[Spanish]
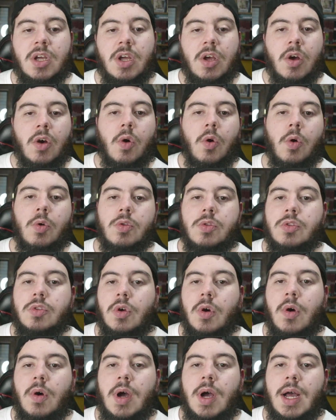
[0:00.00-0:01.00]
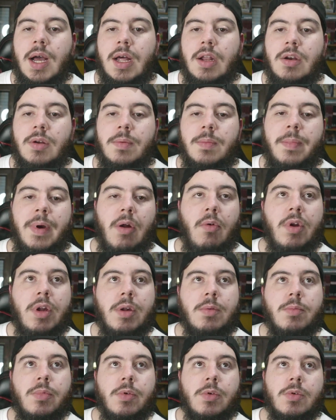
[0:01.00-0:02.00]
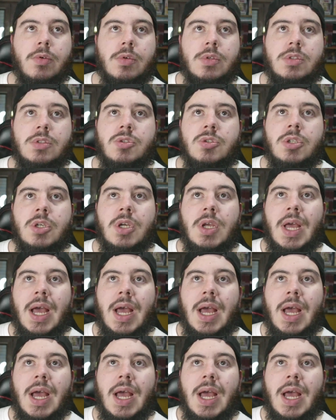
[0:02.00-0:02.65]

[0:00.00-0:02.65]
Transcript: junto a Brawling Brutes